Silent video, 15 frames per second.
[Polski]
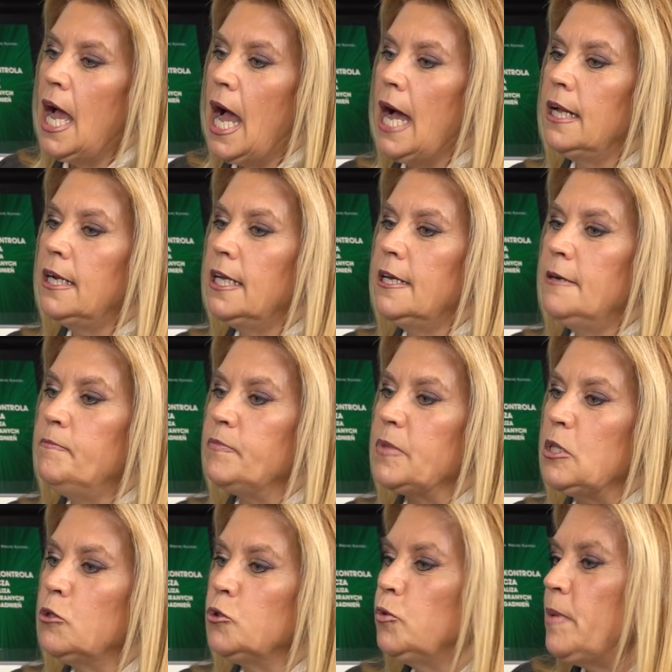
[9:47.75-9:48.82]
Ale
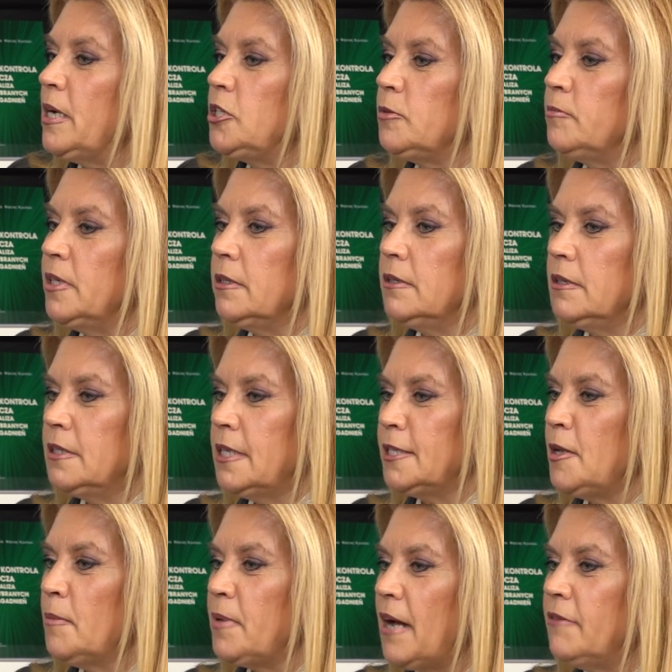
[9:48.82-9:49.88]
no zobaczmy, tak
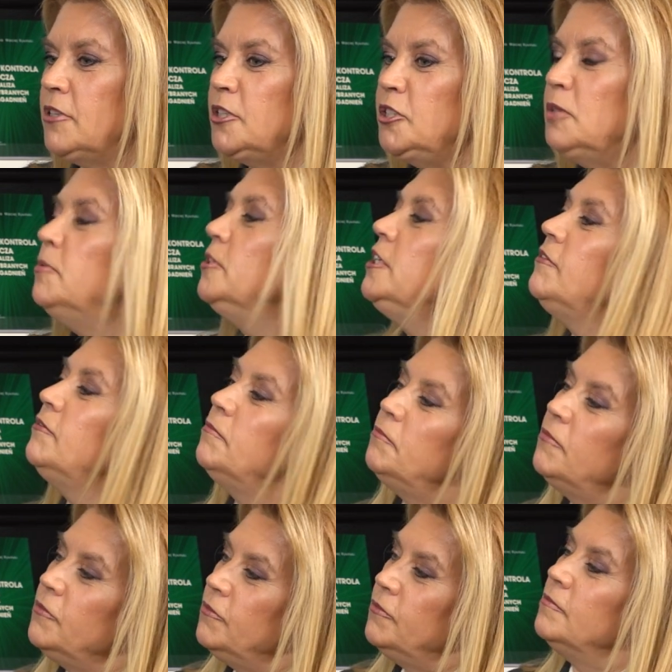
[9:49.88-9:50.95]
naprawdę, gdyby nie
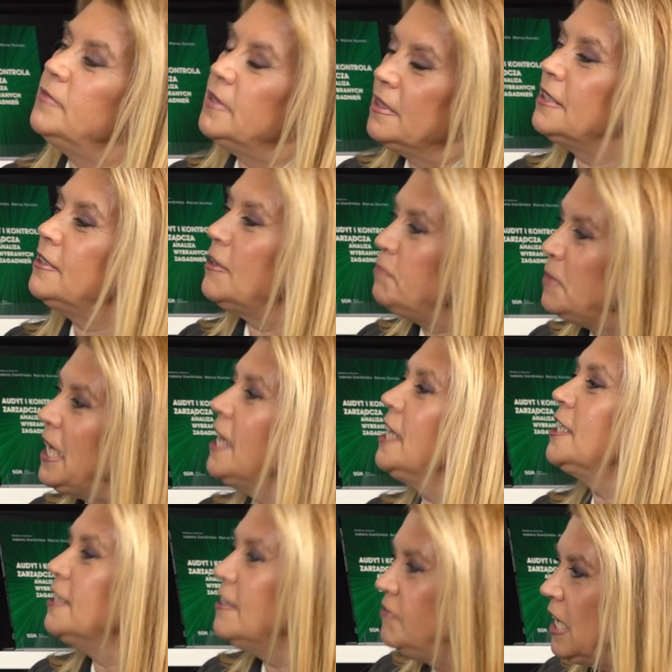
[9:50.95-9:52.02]
te
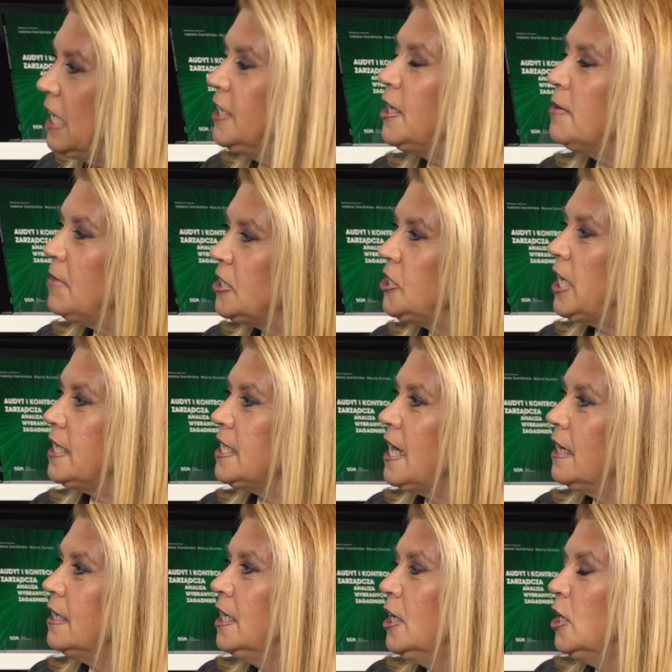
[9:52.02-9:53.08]
piękne, wielkie
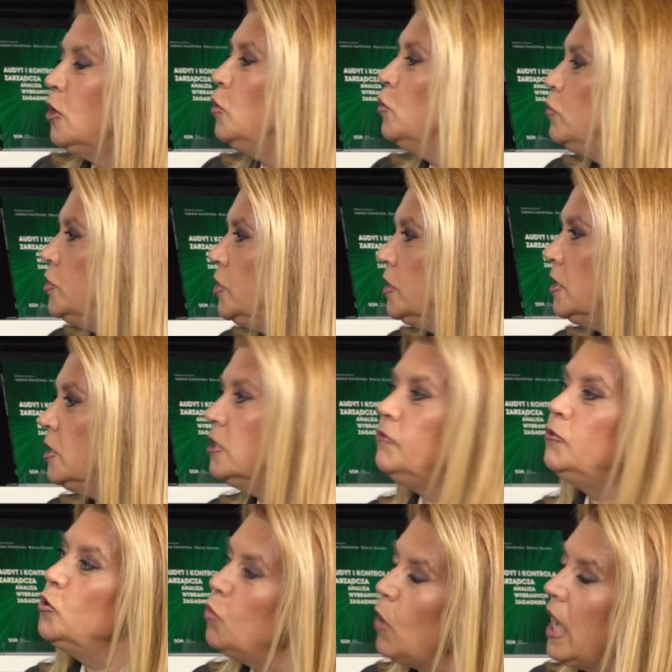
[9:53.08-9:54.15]
marzenia ludzi,
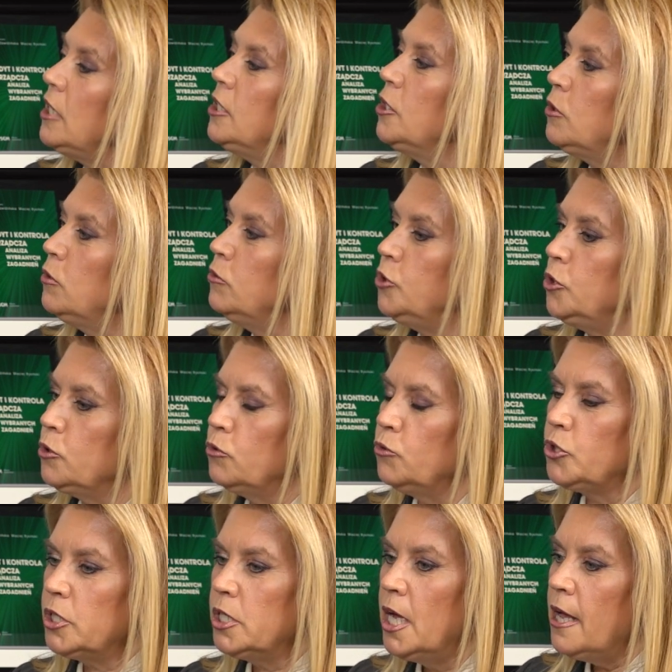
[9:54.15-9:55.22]
indywidualnych ludzi,
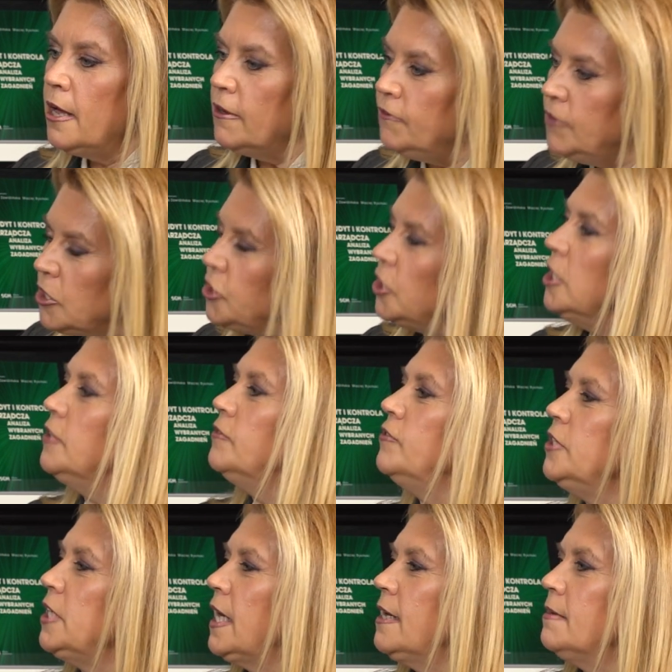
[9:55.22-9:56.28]
którzy wierzyli w
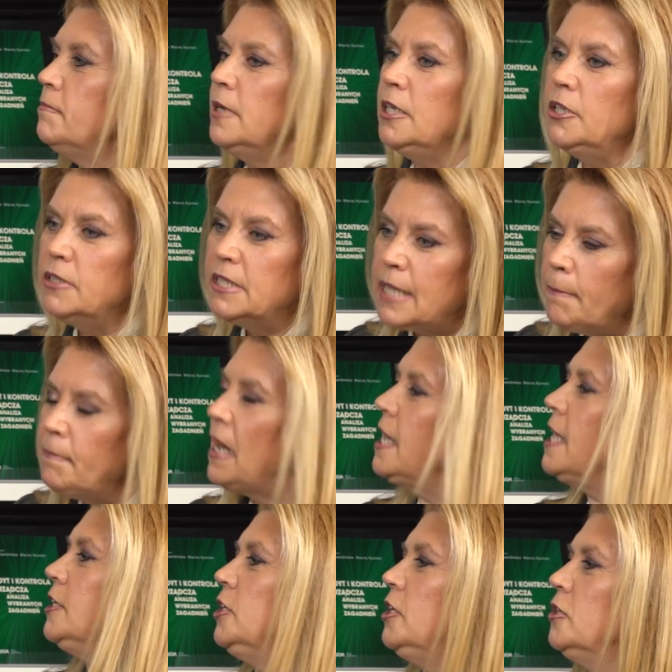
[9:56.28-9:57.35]
nie, byli
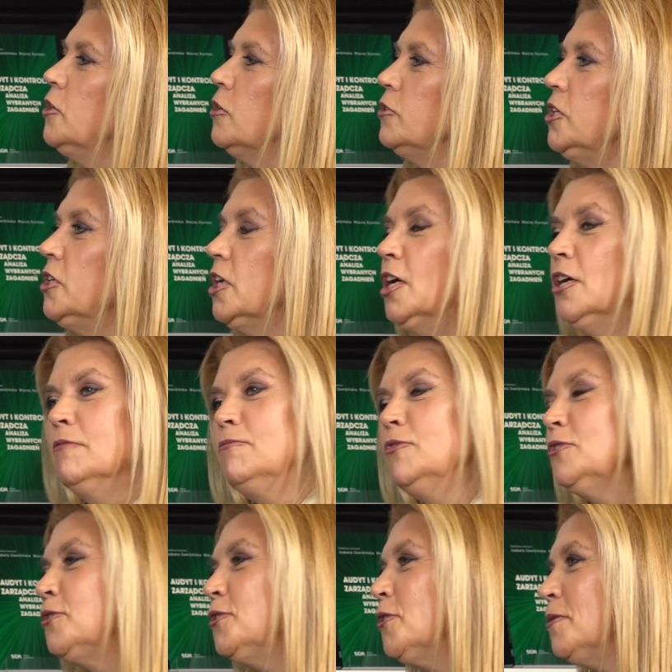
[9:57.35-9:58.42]
zapaleni do nich,
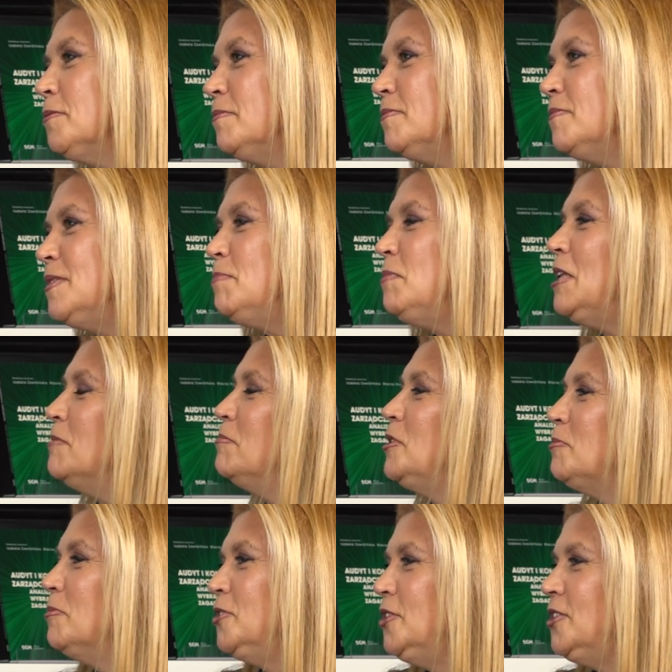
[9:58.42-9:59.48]
no to nie
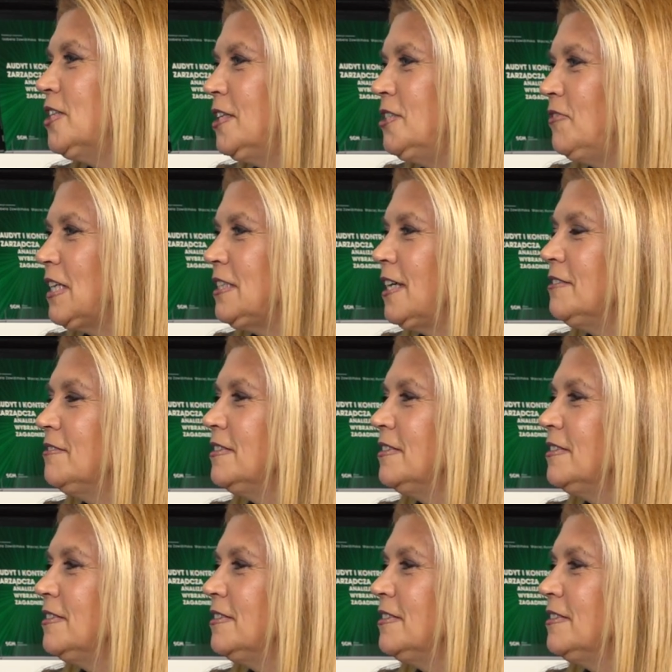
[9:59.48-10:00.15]
mielibyśmy dzisiaj świata.